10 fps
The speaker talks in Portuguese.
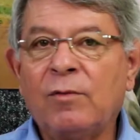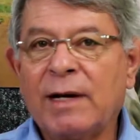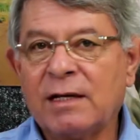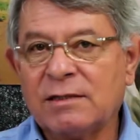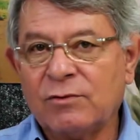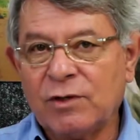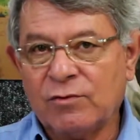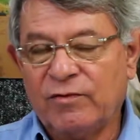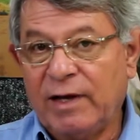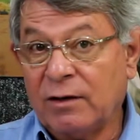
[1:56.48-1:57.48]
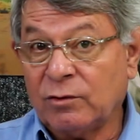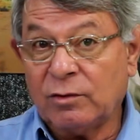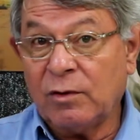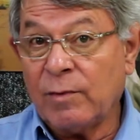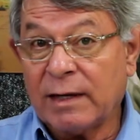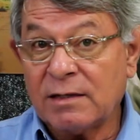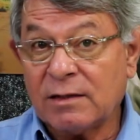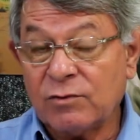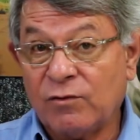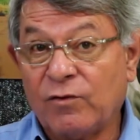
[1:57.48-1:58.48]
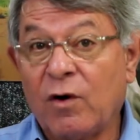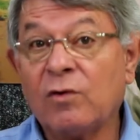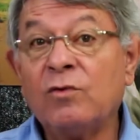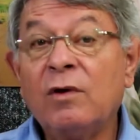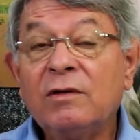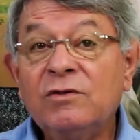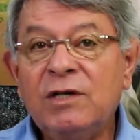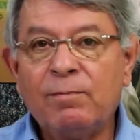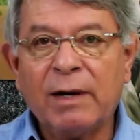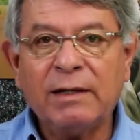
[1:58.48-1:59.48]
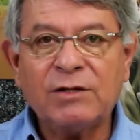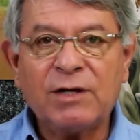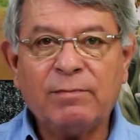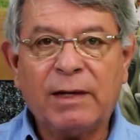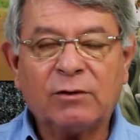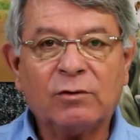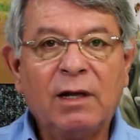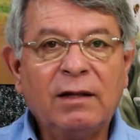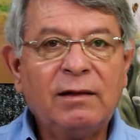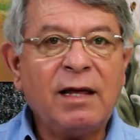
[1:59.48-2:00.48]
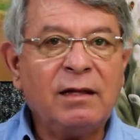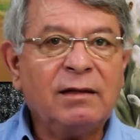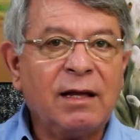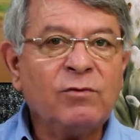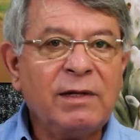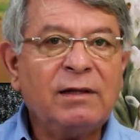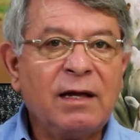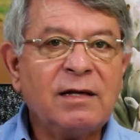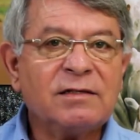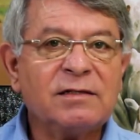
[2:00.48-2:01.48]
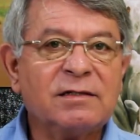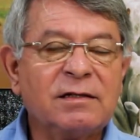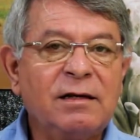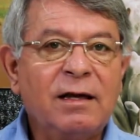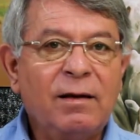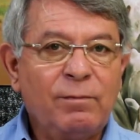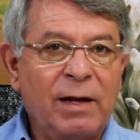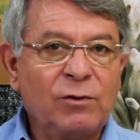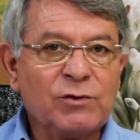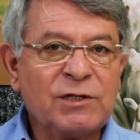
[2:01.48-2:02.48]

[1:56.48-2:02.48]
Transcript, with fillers: é uma questão de governo, tudo é uma questão de foco, de planejamento. Tem que ter um interesse, sim, pelo